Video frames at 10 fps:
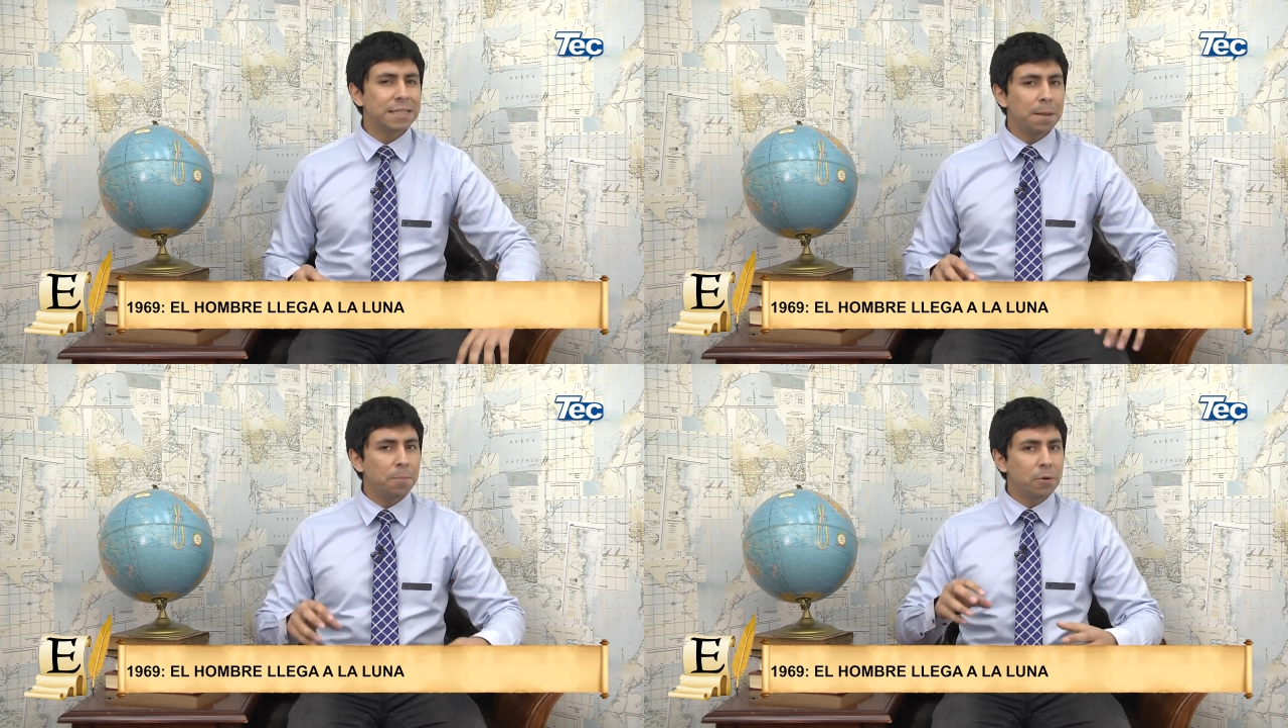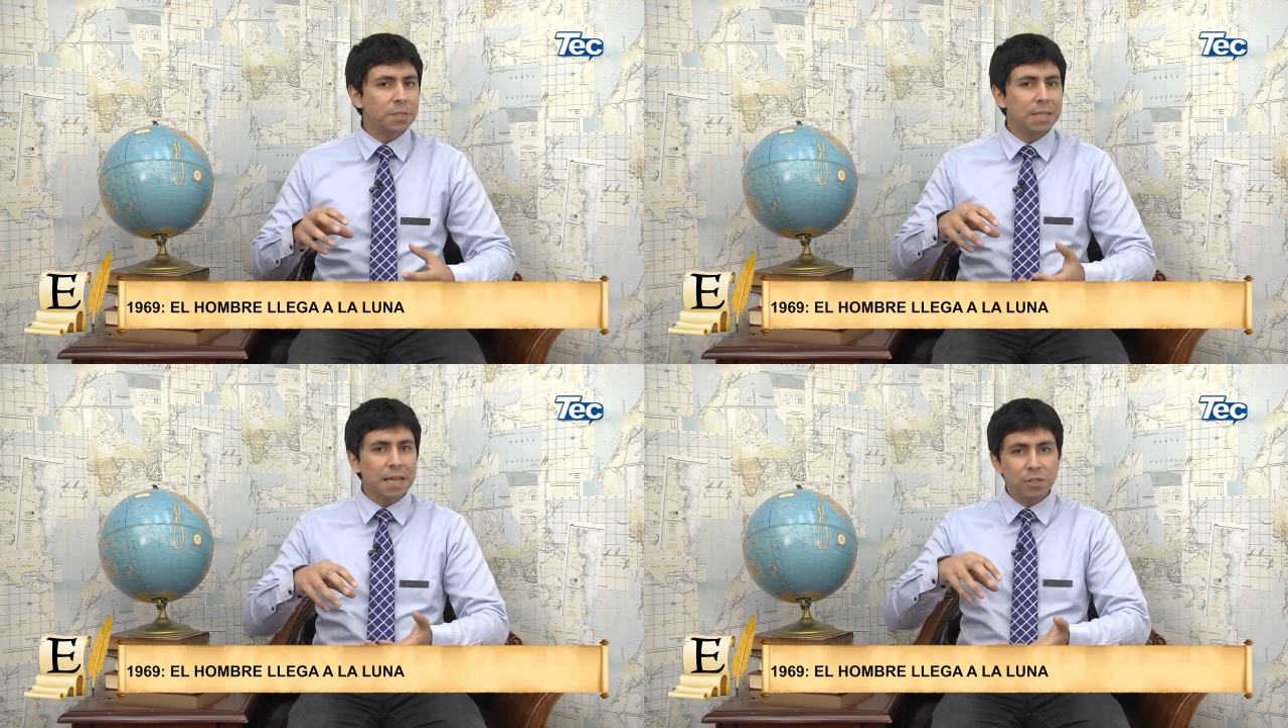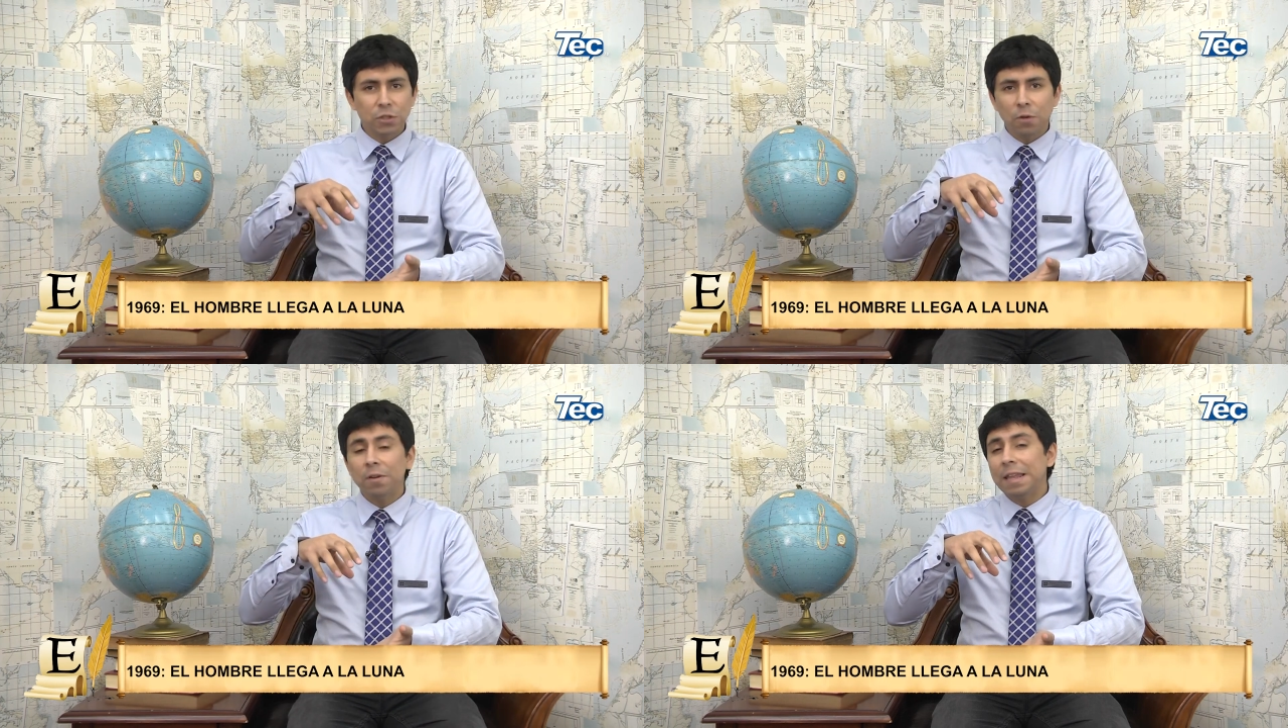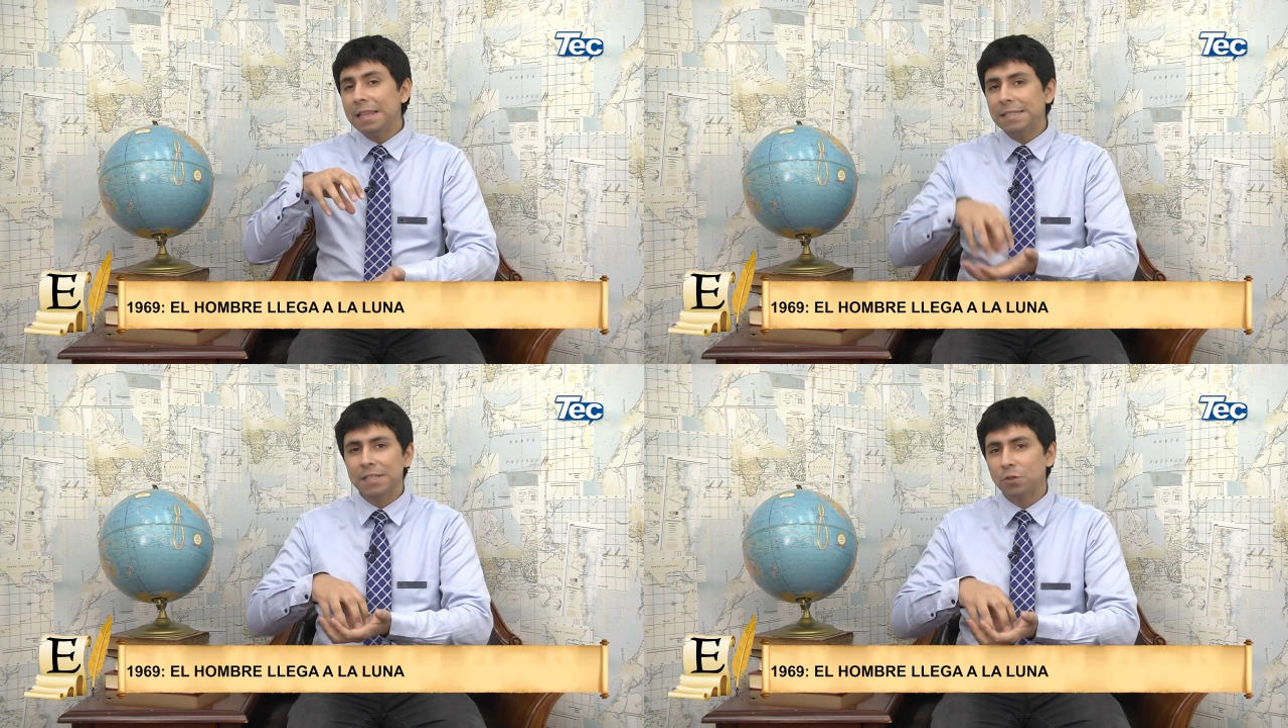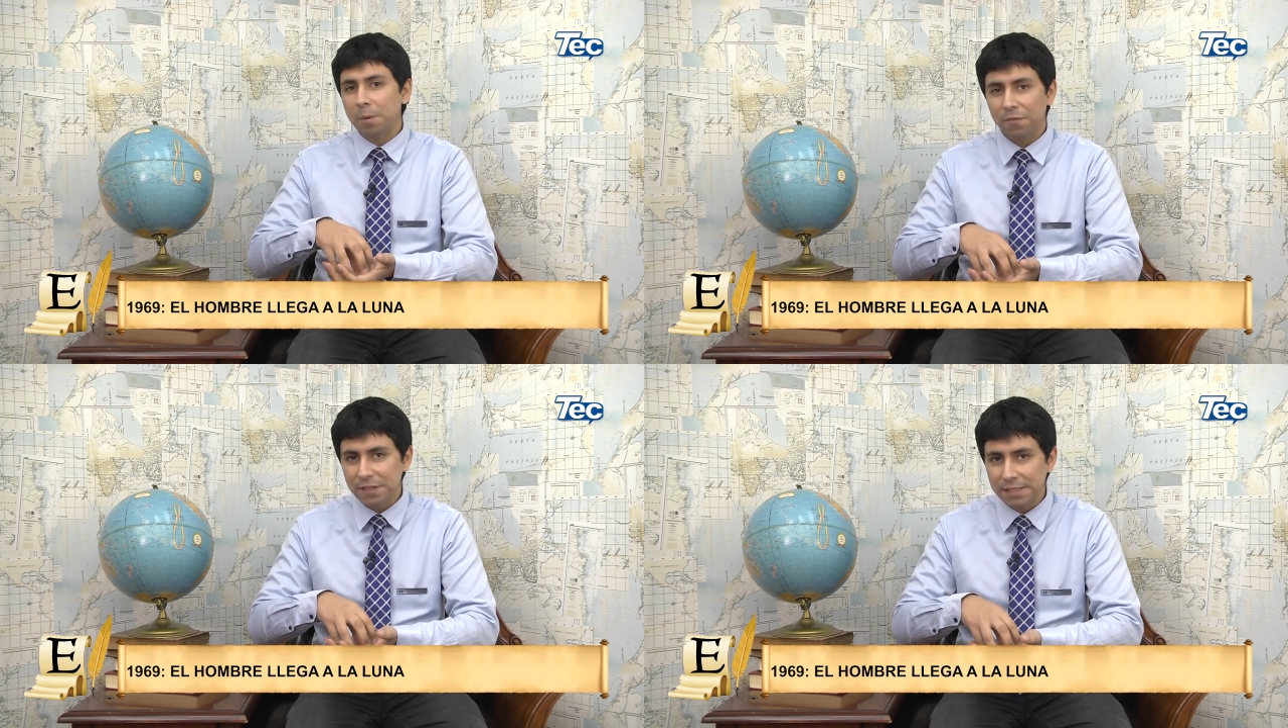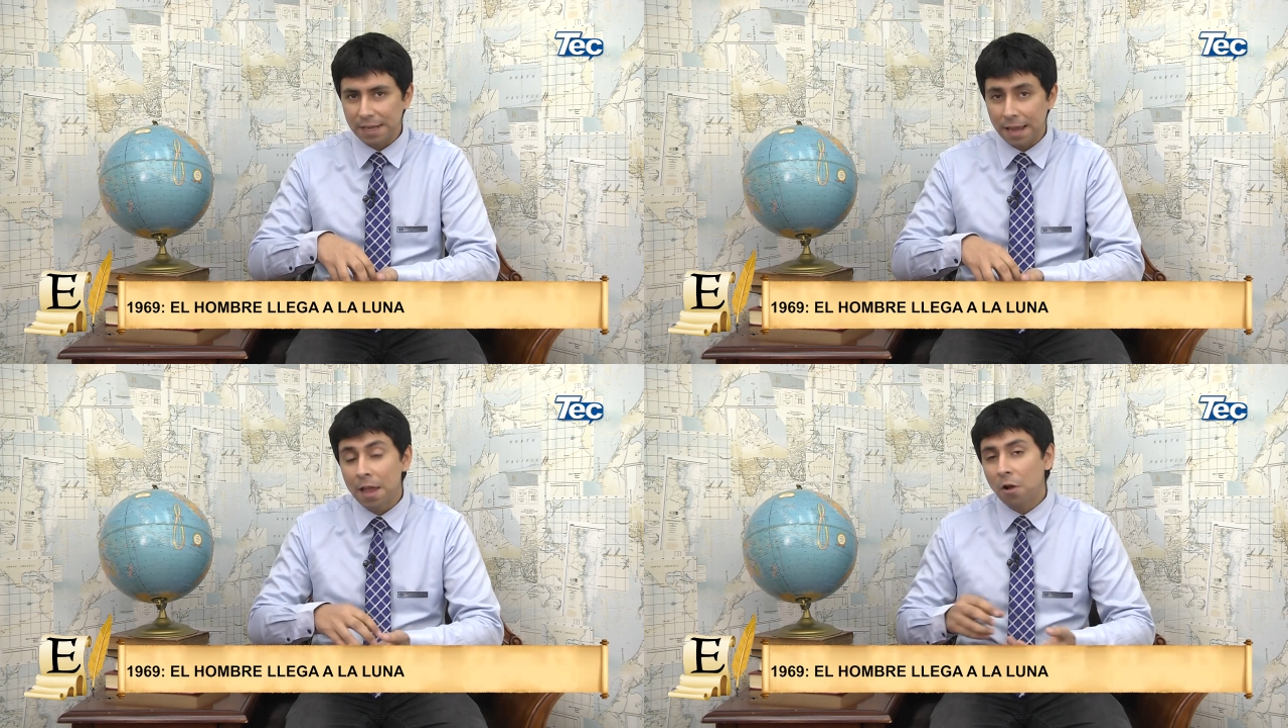se posa sobre dicha superficie,